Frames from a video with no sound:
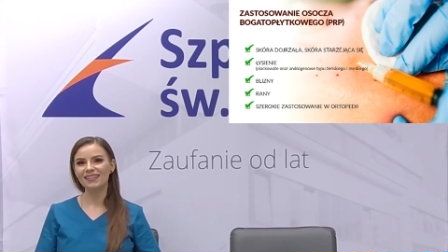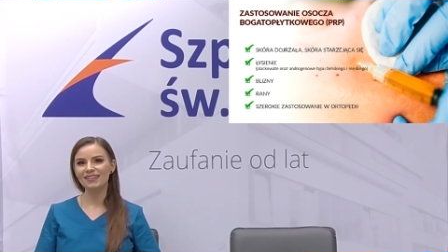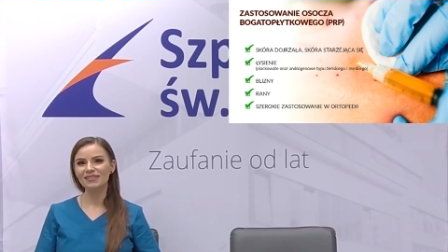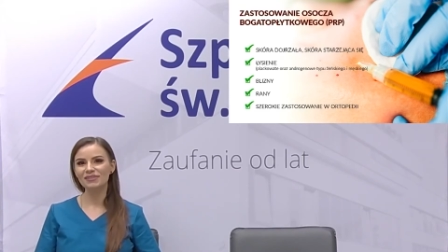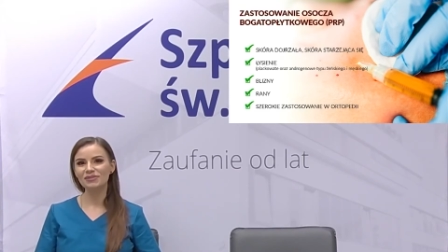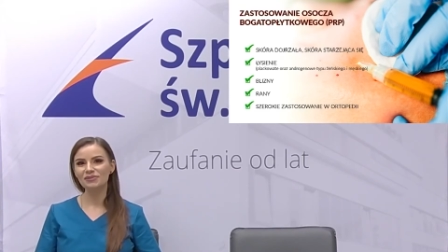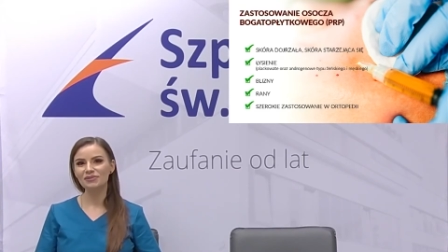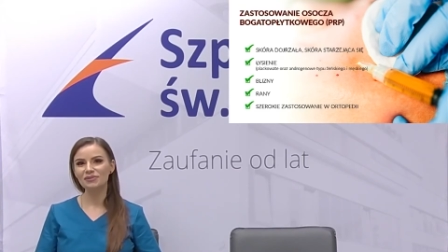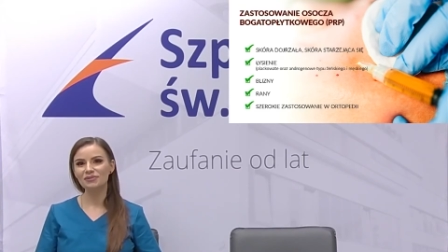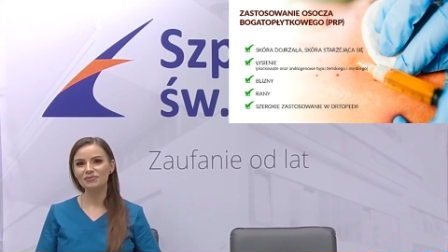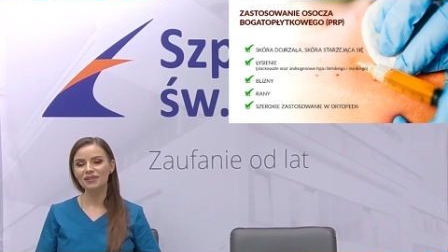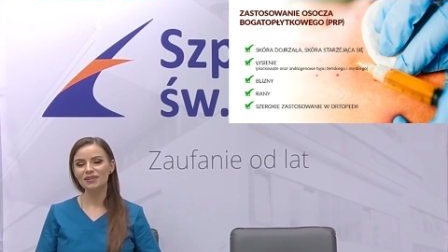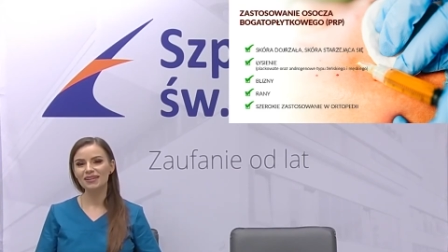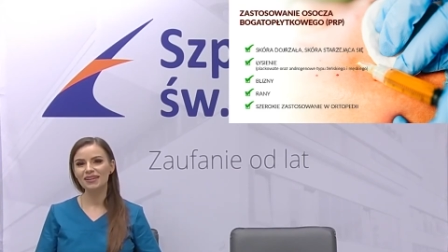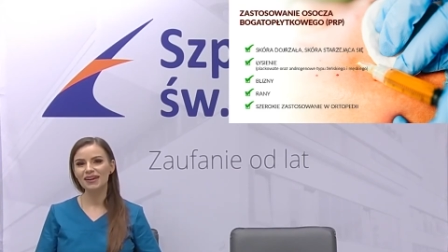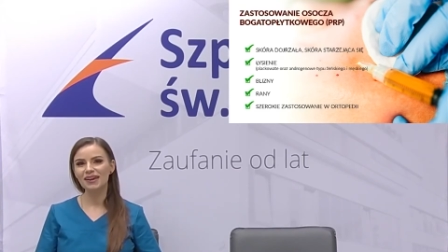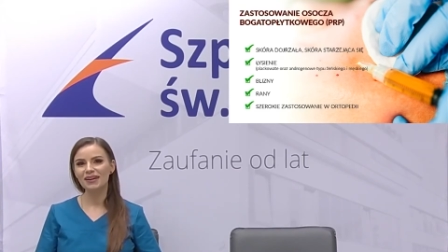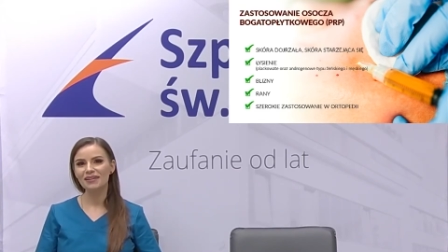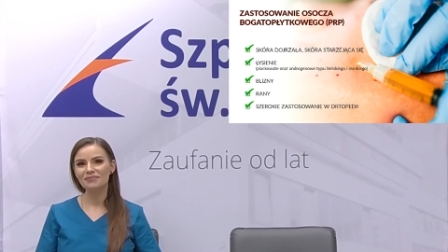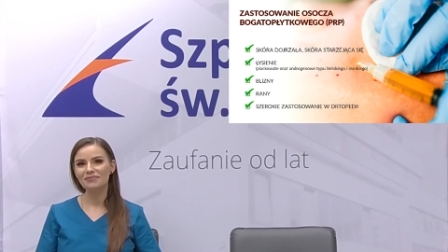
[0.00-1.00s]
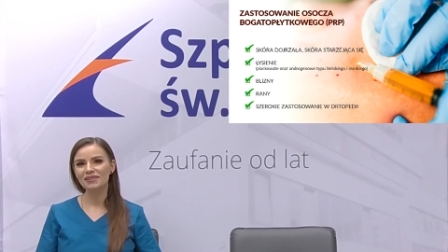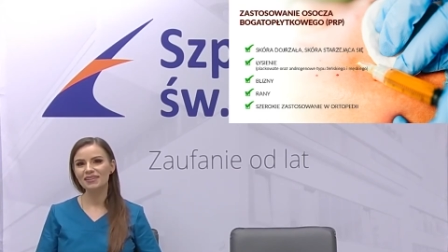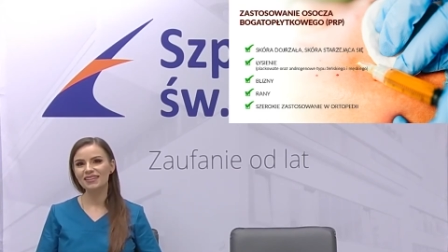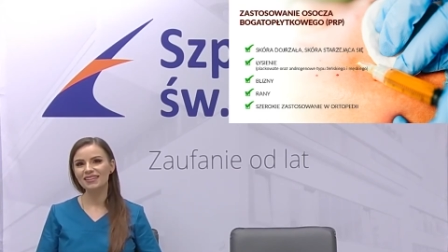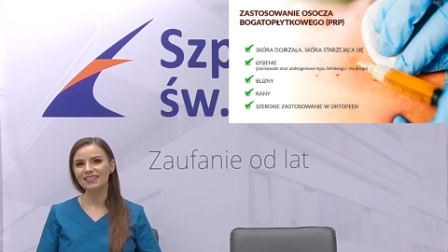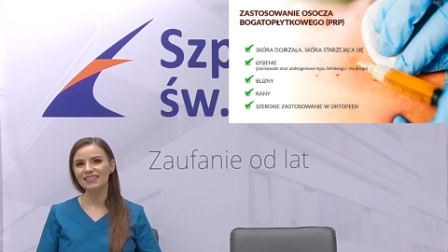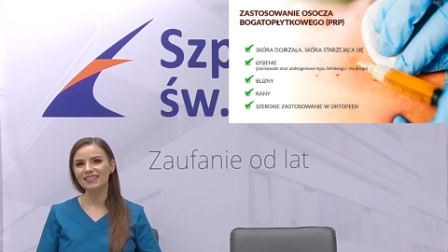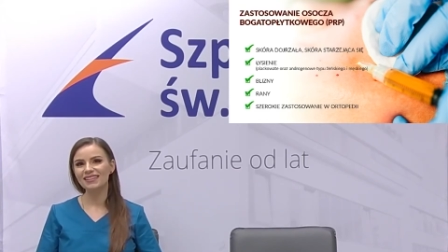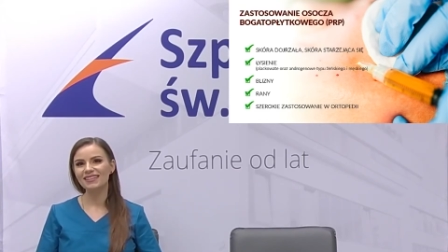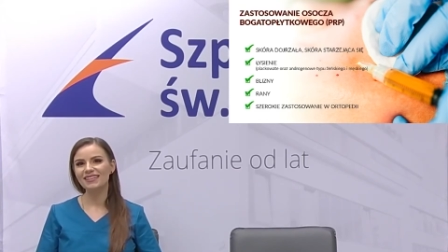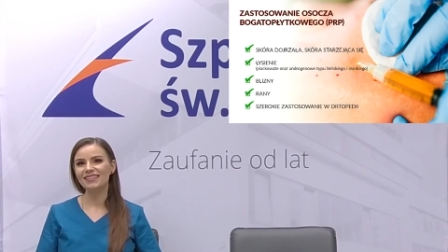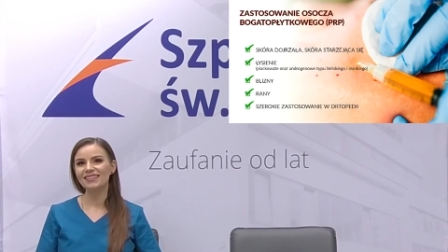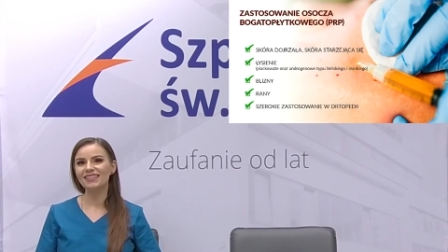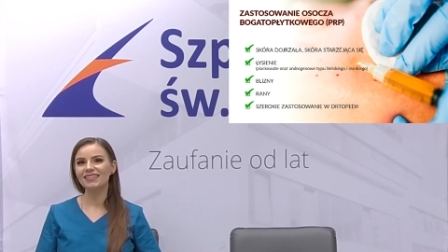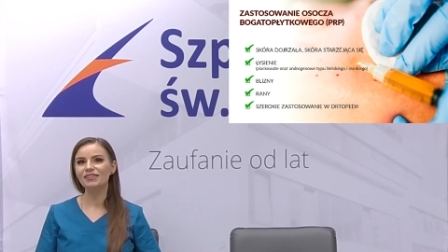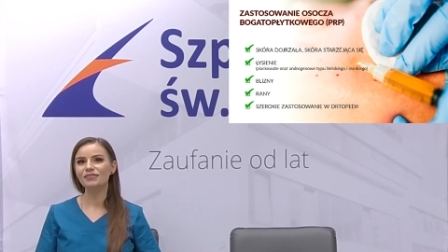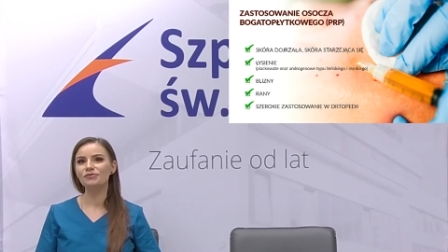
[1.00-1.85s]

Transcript: y, strumieniami i,